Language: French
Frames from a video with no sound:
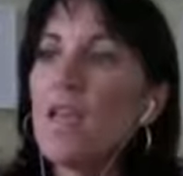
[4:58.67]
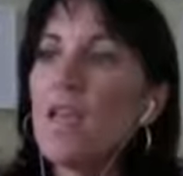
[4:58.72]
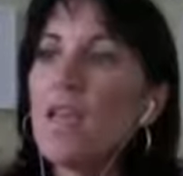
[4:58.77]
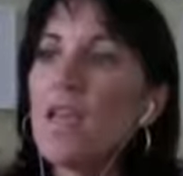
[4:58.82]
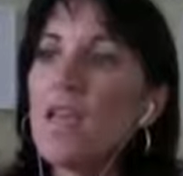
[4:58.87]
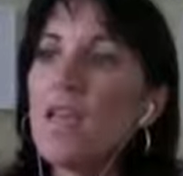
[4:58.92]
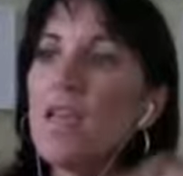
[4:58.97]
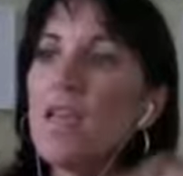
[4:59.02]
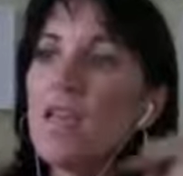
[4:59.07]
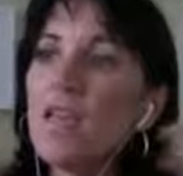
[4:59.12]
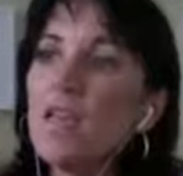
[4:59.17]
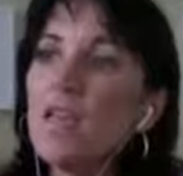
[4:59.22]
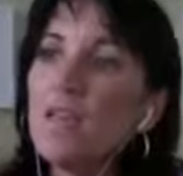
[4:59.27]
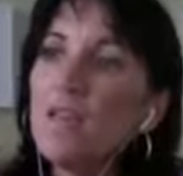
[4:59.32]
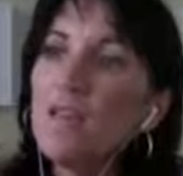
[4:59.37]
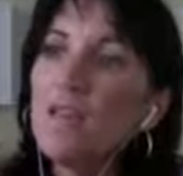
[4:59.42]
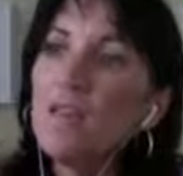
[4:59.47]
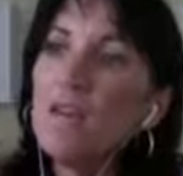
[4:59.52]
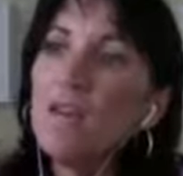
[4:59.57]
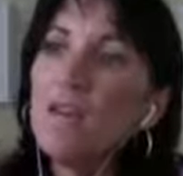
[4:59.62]
Et
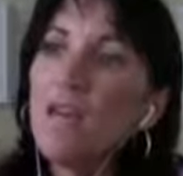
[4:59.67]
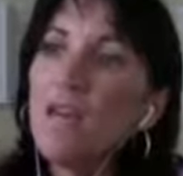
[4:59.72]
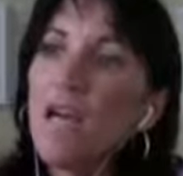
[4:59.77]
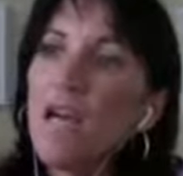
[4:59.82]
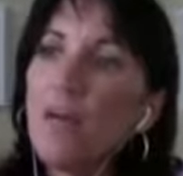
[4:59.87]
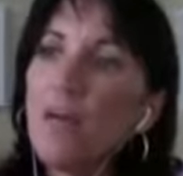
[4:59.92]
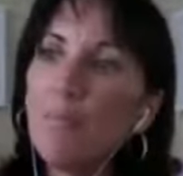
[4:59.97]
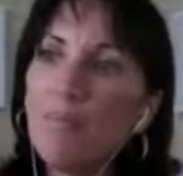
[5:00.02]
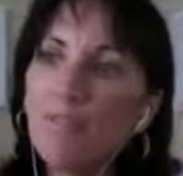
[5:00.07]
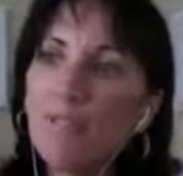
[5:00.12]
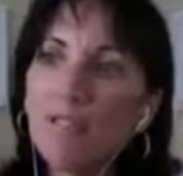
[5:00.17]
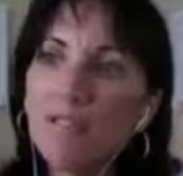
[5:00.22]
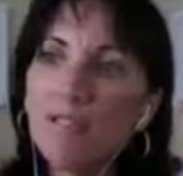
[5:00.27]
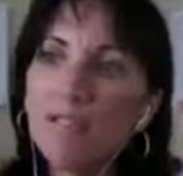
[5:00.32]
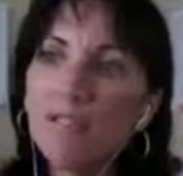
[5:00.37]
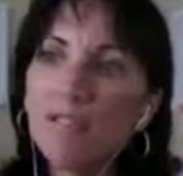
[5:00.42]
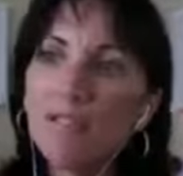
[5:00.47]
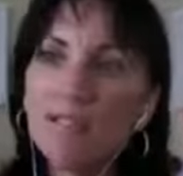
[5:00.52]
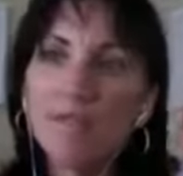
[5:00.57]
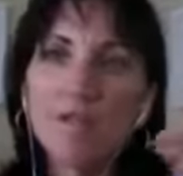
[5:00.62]
à
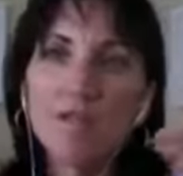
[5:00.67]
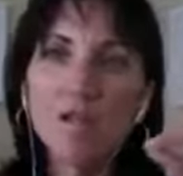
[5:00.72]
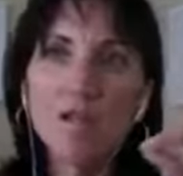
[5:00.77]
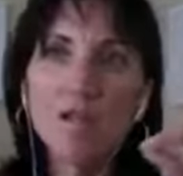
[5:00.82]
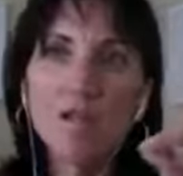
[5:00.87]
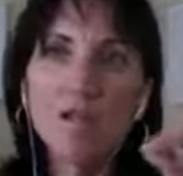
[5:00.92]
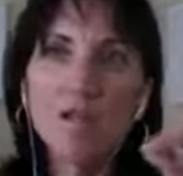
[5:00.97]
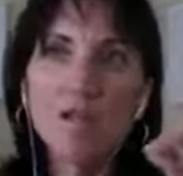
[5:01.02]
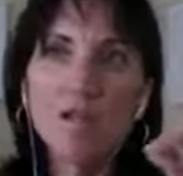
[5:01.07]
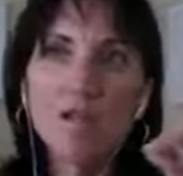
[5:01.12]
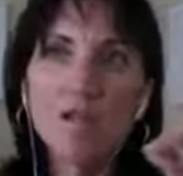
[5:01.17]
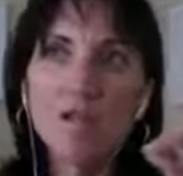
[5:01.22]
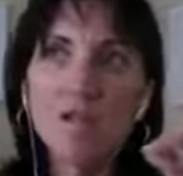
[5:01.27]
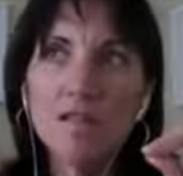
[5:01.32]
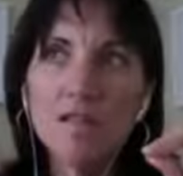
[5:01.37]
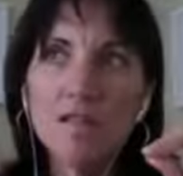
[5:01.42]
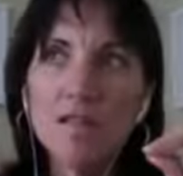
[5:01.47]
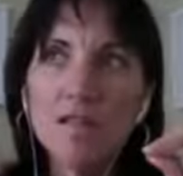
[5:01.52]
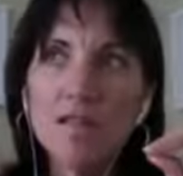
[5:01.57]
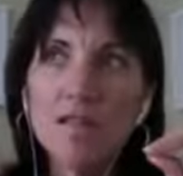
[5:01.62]
partir de là,
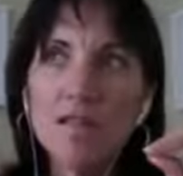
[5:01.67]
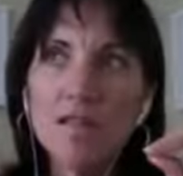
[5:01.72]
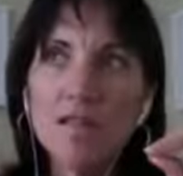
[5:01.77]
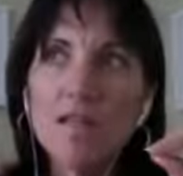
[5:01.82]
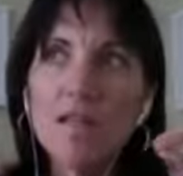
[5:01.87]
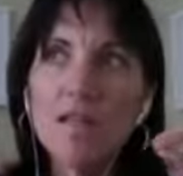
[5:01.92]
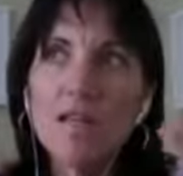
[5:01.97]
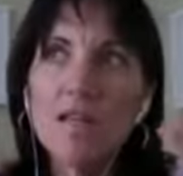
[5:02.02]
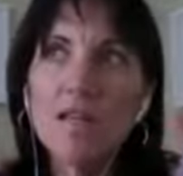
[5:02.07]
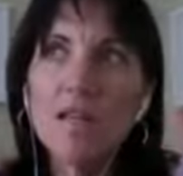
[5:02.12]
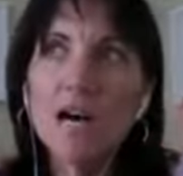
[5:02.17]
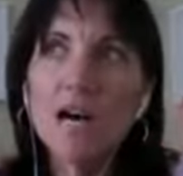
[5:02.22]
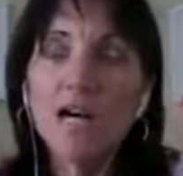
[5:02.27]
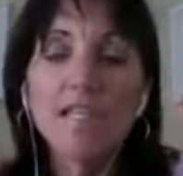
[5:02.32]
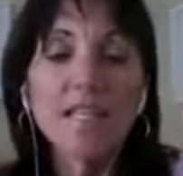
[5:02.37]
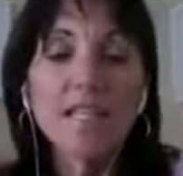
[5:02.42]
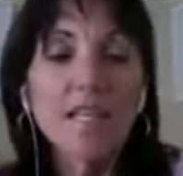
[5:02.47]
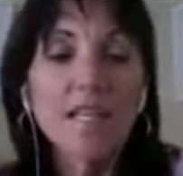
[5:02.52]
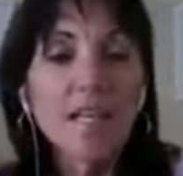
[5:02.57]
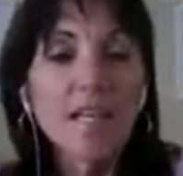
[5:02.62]
en
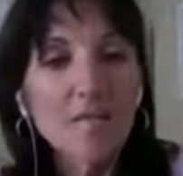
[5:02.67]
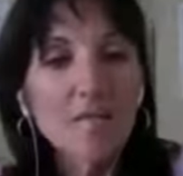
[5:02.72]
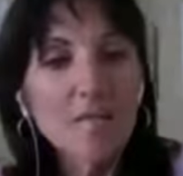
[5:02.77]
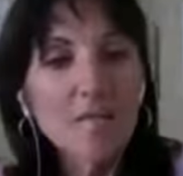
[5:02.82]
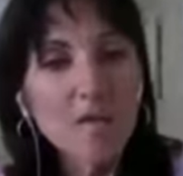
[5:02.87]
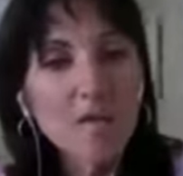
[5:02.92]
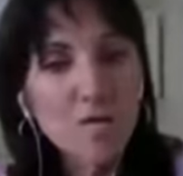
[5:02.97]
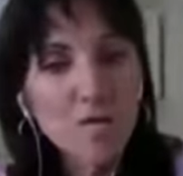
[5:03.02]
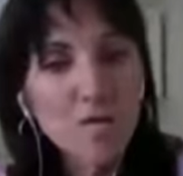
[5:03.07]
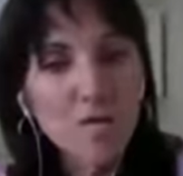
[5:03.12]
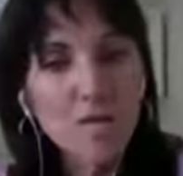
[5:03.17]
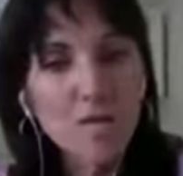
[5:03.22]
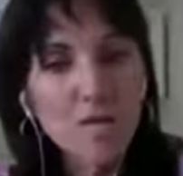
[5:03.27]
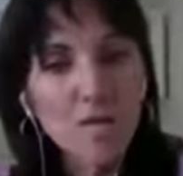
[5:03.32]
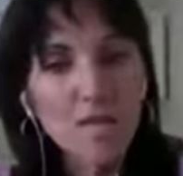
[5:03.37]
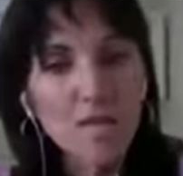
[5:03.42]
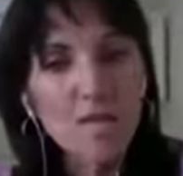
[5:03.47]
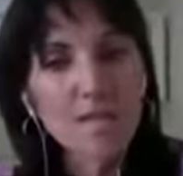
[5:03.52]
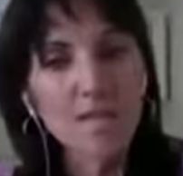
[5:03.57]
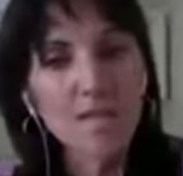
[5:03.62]
ayant vécu
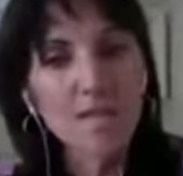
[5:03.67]
ceci,